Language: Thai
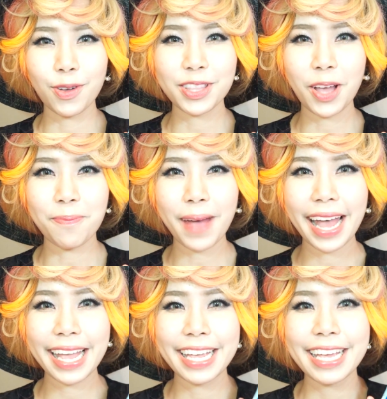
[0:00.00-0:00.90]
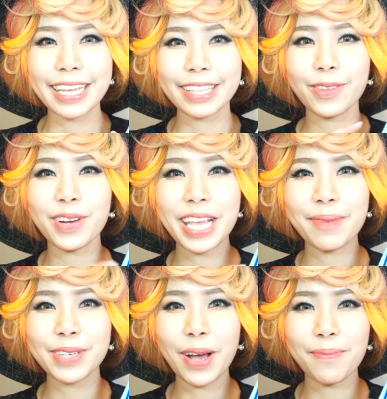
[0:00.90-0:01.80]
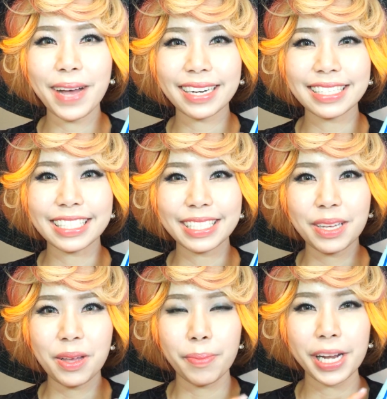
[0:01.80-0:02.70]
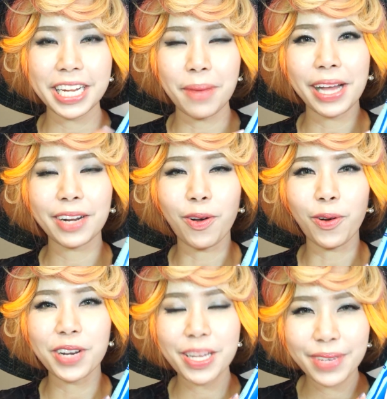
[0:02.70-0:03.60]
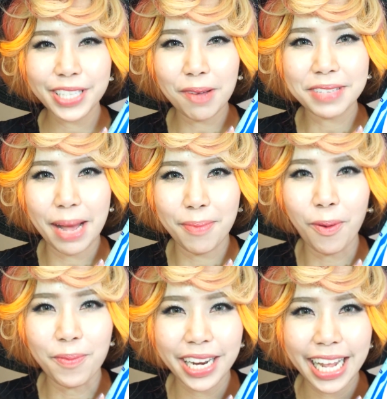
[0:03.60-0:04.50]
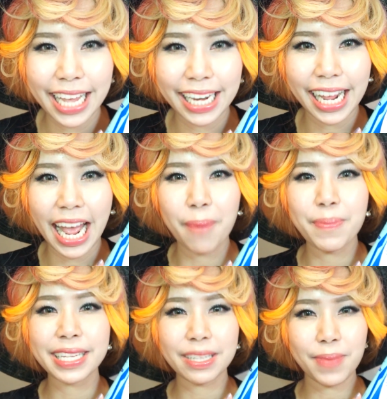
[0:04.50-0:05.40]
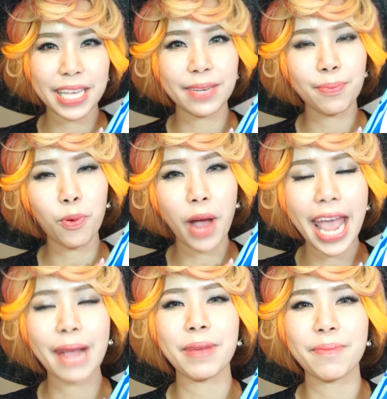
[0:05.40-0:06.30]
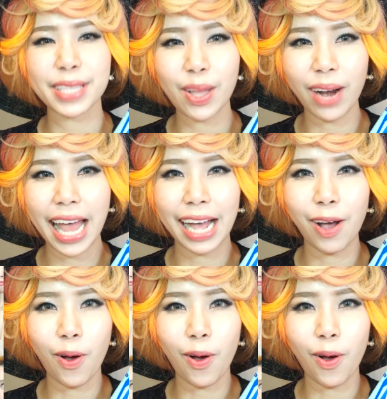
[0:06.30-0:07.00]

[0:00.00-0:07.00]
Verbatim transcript: ตัวต่อไปตัวนี้เอ็มชอบมากเลยผลิตภัณฑ์ของคนที่ไม่ชอบสระผมนั่นเองนะคะเป็นสเปรย์แชมพูแห้งแบบไม่ต้องล้าง